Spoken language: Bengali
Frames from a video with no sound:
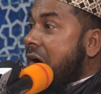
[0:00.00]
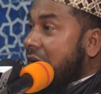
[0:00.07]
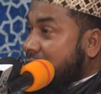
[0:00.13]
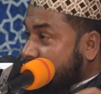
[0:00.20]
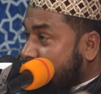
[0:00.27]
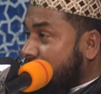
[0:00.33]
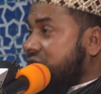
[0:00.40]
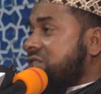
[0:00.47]

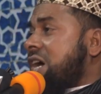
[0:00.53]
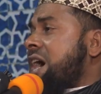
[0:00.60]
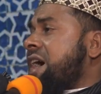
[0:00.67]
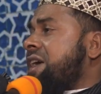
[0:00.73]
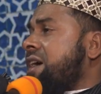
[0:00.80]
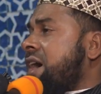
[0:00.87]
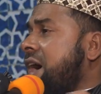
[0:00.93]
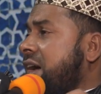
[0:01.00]
আজও
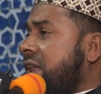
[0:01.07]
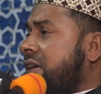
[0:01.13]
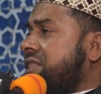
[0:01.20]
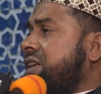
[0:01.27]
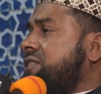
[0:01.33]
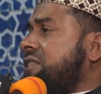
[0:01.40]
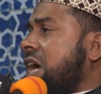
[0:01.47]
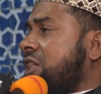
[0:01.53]
চায়
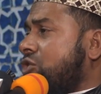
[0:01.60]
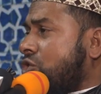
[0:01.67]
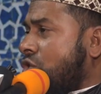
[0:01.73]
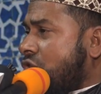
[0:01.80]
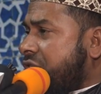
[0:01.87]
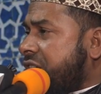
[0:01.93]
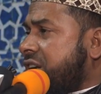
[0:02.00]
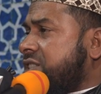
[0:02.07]
আহলাদিস
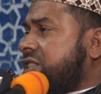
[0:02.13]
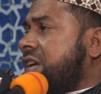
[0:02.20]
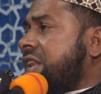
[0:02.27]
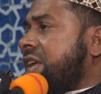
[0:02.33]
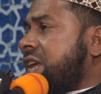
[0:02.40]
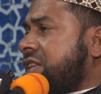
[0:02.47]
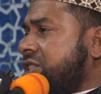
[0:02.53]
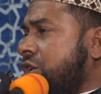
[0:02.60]
আন্দোলনের
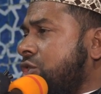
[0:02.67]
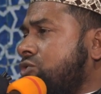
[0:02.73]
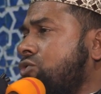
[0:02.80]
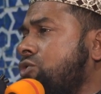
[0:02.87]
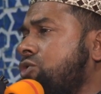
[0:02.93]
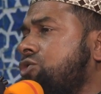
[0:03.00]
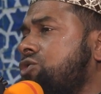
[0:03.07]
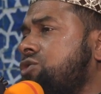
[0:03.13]
ছেলেরা যেহেতু
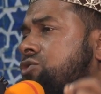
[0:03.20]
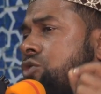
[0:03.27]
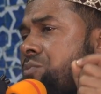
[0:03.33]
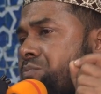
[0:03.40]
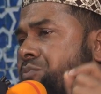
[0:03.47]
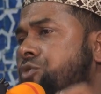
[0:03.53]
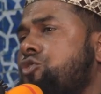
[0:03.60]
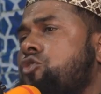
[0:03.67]

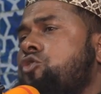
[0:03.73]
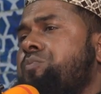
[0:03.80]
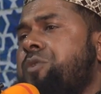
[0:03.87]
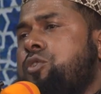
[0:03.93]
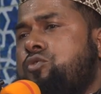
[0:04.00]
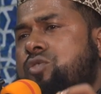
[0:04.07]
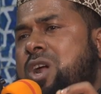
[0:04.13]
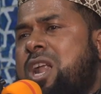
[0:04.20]
সম্পূর্ণরূপে
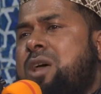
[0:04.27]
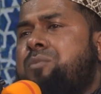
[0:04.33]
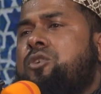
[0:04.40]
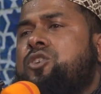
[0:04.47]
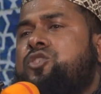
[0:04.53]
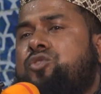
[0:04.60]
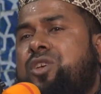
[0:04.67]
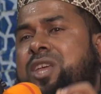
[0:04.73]
কোরআন এবং
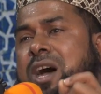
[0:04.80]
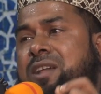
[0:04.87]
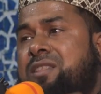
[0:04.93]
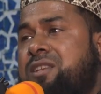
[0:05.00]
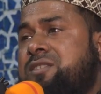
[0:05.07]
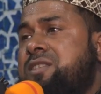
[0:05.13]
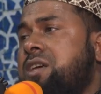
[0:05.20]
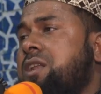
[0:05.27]
সই
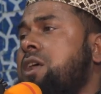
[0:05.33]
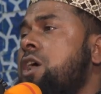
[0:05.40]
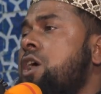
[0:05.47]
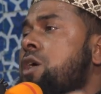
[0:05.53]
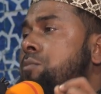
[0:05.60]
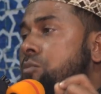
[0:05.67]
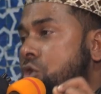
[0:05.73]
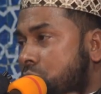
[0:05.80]
হাদিসের
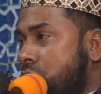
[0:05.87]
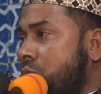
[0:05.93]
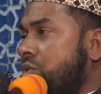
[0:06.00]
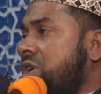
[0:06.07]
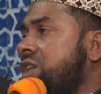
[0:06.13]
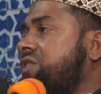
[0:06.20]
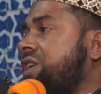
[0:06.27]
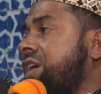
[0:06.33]

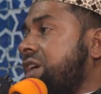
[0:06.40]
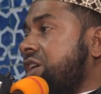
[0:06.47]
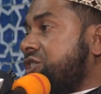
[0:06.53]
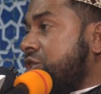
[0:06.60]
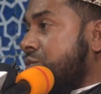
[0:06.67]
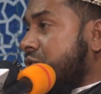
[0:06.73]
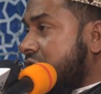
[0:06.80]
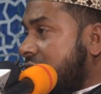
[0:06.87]
মর্মমূলের থেকে
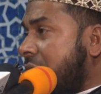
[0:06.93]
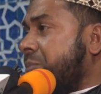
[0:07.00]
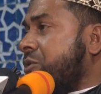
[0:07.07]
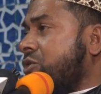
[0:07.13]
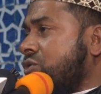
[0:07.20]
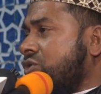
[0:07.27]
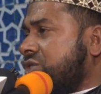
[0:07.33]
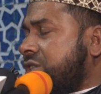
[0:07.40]
জীবন যাপন
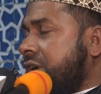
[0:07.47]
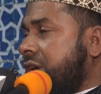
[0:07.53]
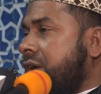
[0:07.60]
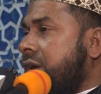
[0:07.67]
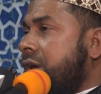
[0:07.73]
করছে